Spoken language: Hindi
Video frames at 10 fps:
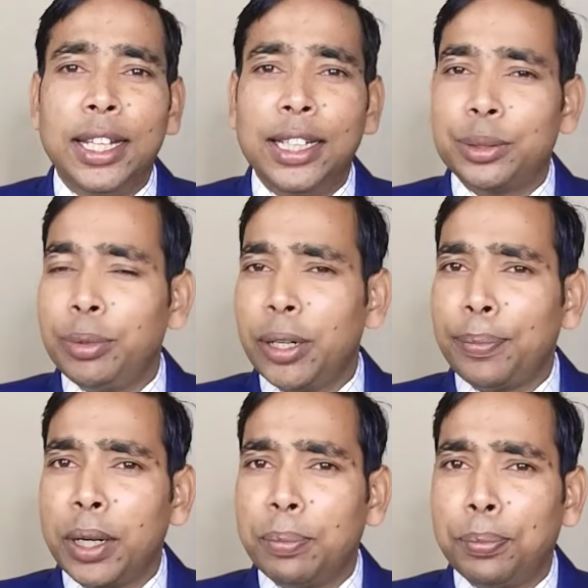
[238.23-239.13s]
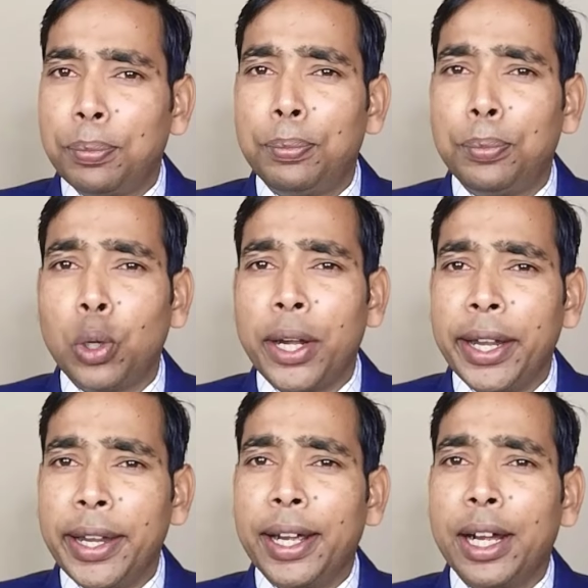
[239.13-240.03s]
इसमें अपना
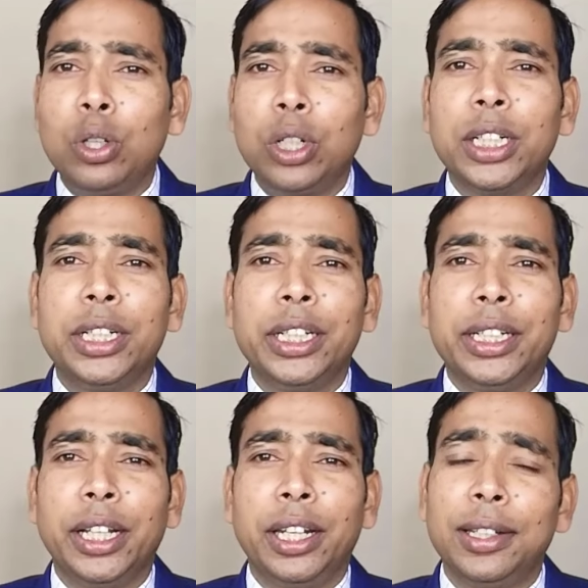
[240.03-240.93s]
पुराना अकाउंट के डिटेल